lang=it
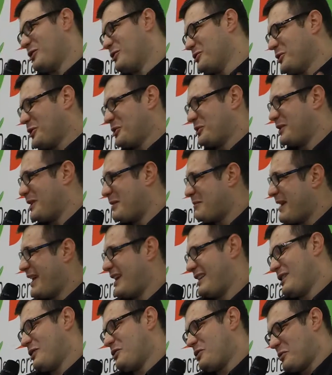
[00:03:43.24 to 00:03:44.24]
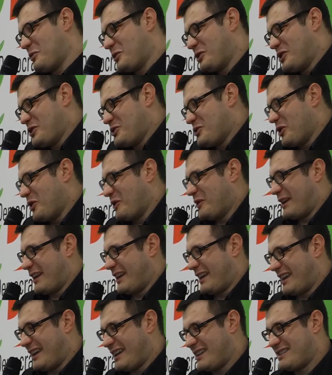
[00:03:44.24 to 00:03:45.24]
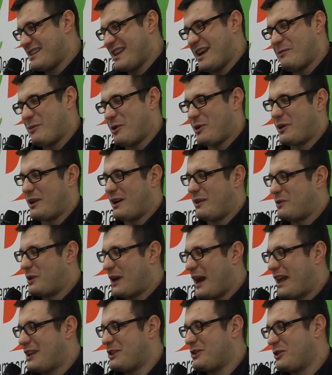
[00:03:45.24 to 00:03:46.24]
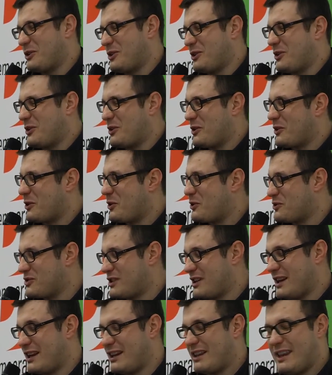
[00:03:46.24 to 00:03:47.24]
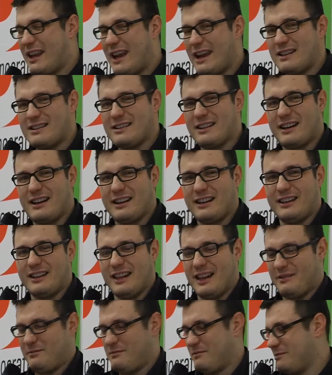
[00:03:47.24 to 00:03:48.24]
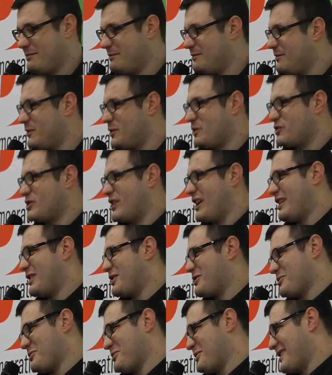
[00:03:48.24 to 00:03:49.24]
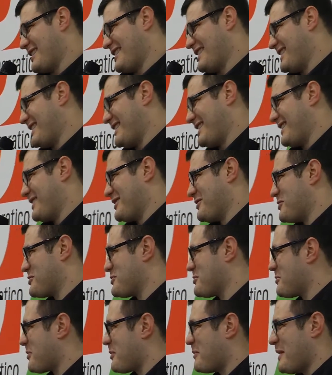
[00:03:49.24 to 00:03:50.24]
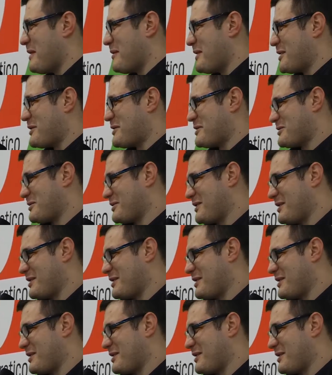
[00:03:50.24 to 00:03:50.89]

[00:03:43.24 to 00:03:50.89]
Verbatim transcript: condotto da me, da un gruppo di giovani che stiamo lavorando con serietà e serenità. Non c'è nessun, eh, nessun problema di questo